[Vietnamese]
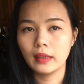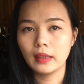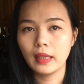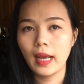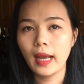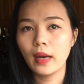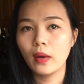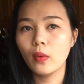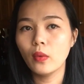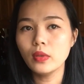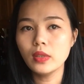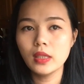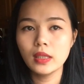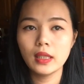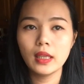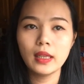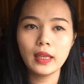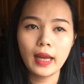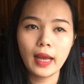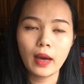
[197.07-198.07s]
ăn uống như
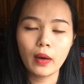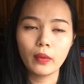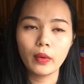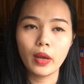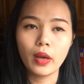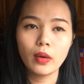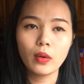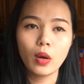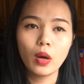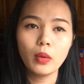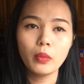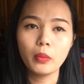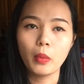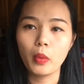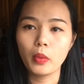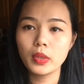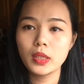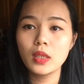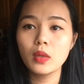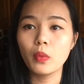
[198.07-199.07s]
thế nào để có một
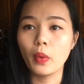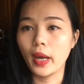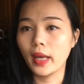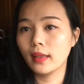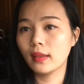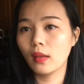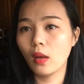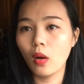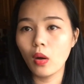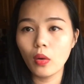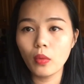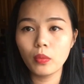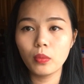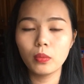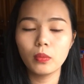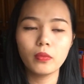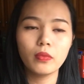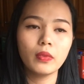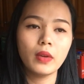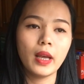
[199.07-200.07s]
cái sức khỏe tốt
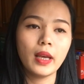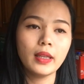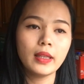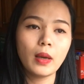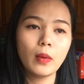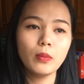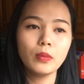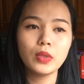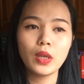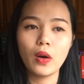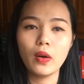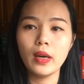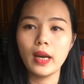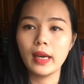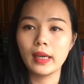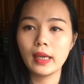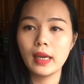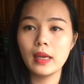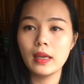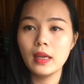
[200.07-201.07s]
để chống chọi
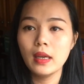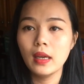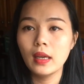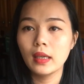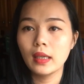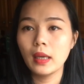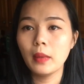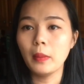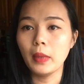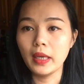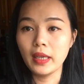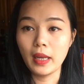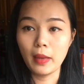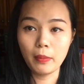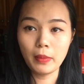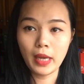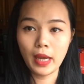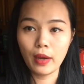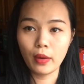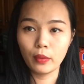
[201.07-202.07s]
lại cái cái bệnh
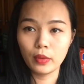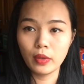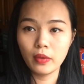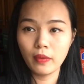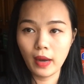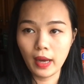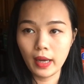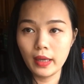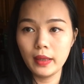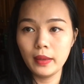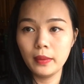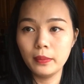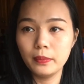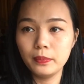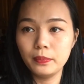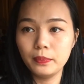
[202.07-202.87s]
hiểm nghèo như vậy